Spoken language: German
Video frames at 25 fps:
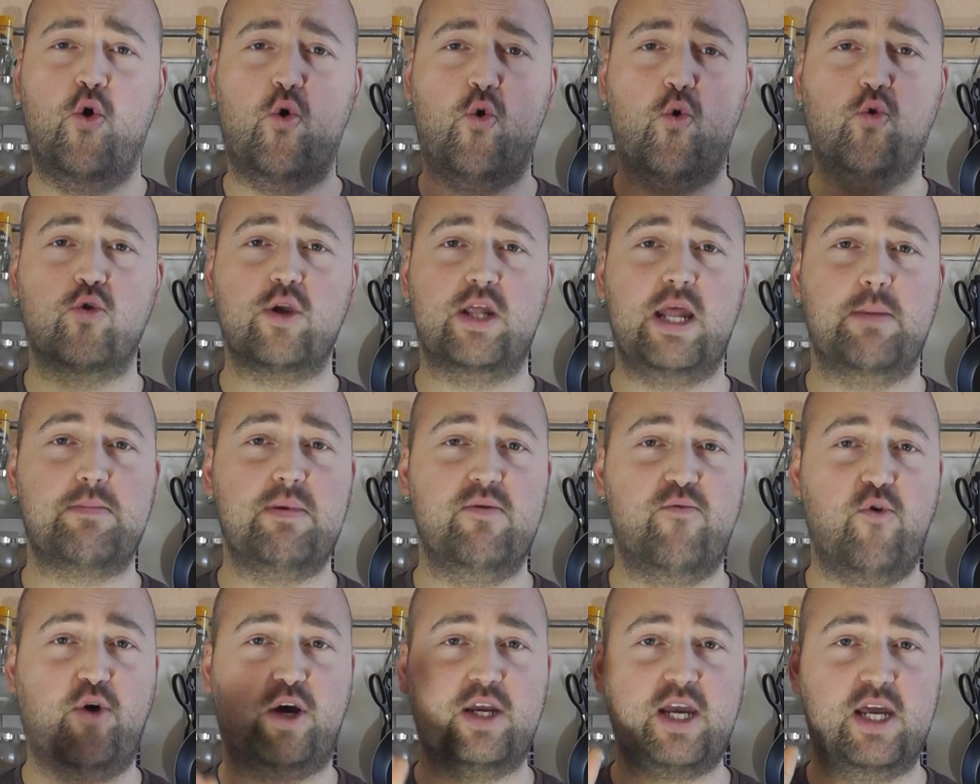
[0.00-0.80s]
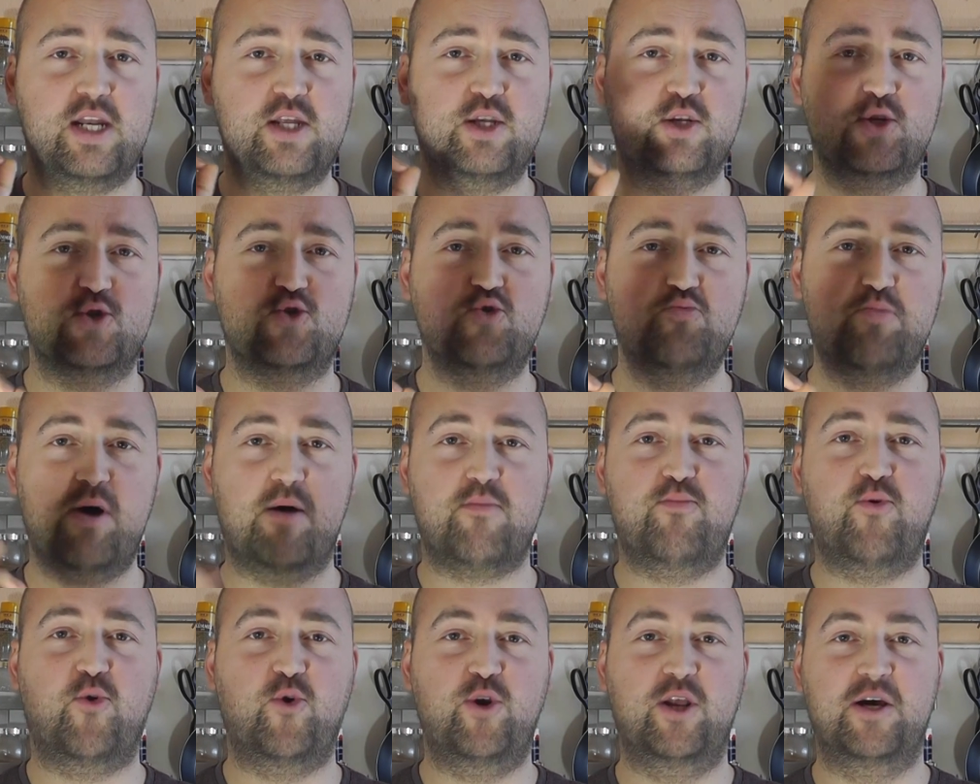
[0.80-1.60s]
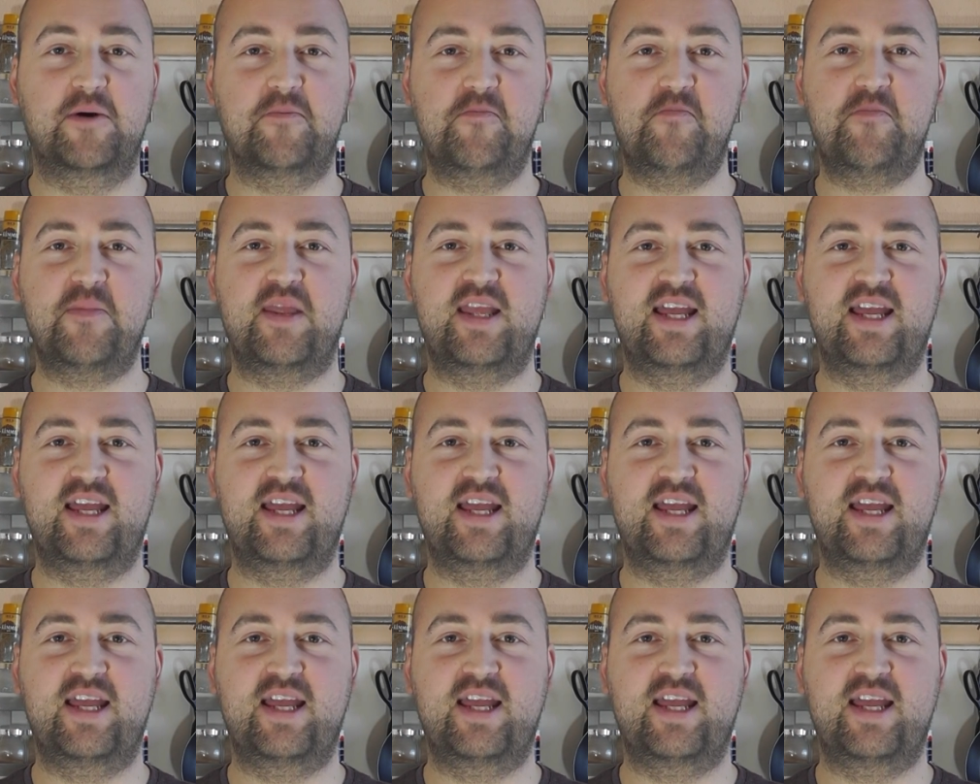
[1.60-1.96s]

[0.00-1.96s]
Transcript: und dann habt ihr wirklich eine super Bohle.